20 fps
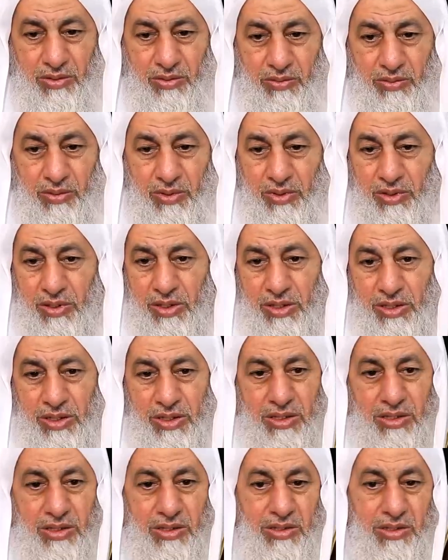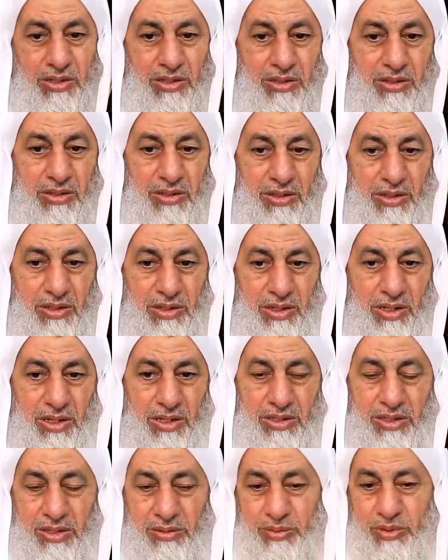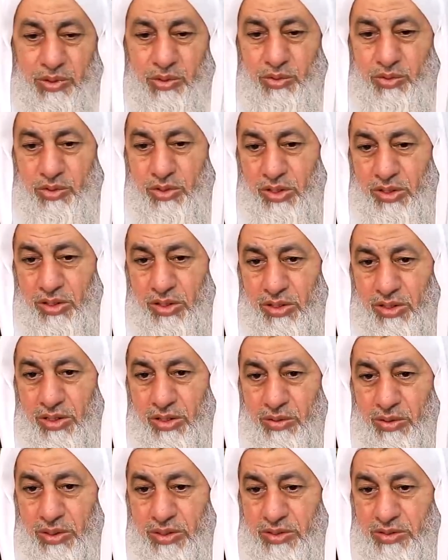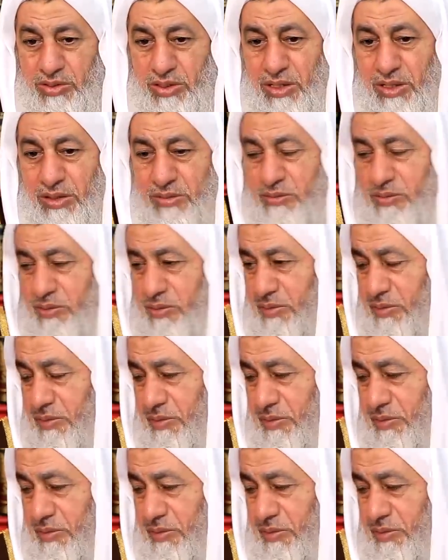وقال النبي صلى الله عليه وسلم